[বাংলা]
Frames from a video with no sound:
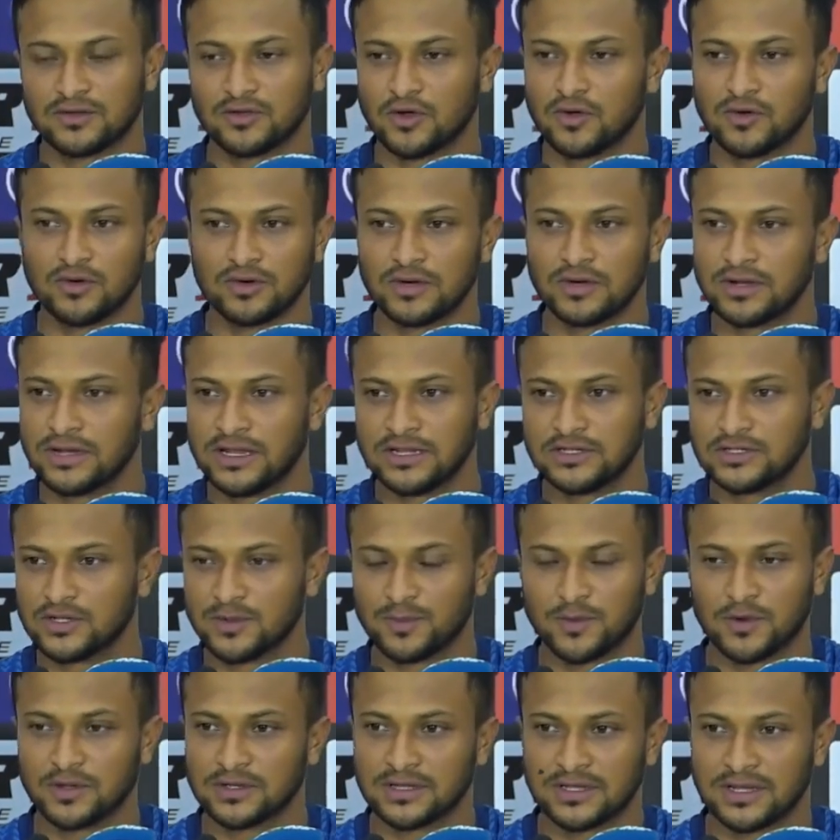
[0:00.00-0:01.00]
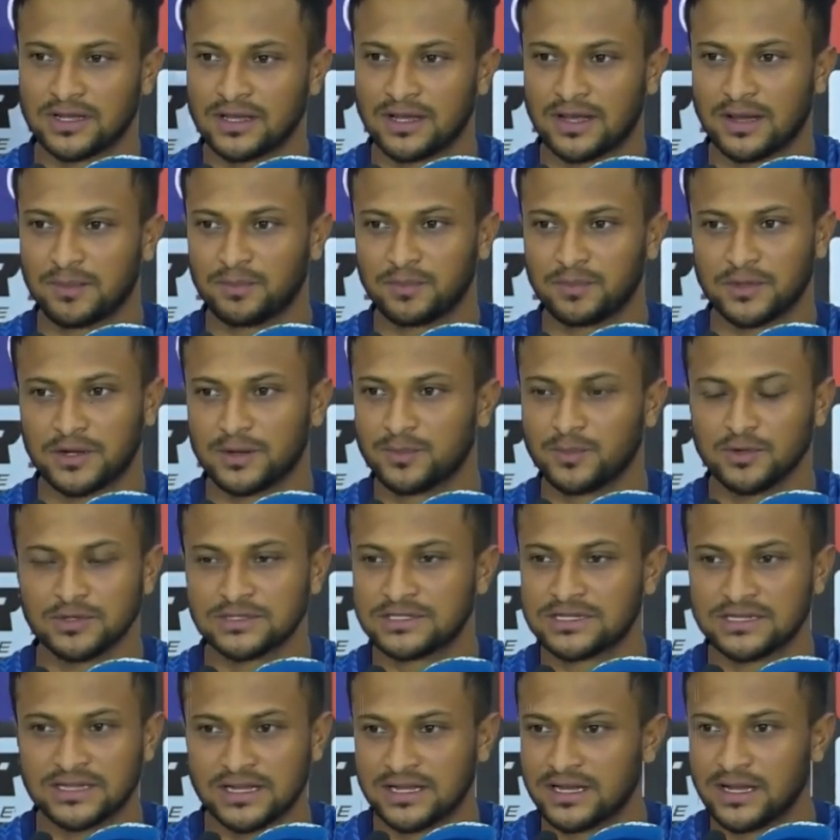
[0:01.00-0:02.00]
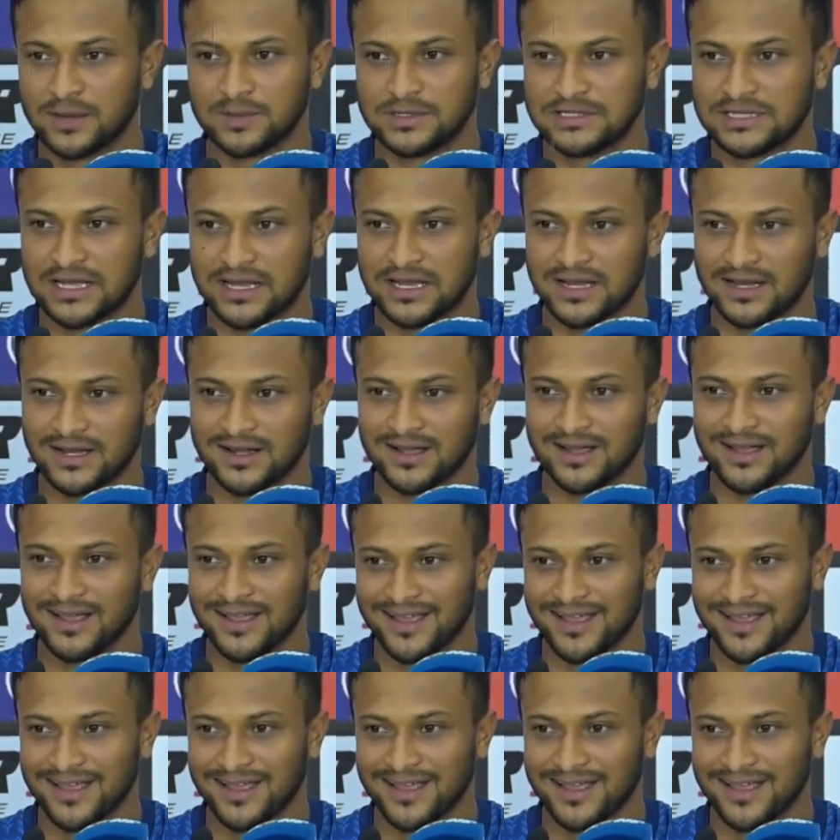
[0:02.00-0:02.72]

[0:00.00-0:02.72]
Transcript: তখন এই সব কথা আপনারা বলছেন কিনা আমি জানি না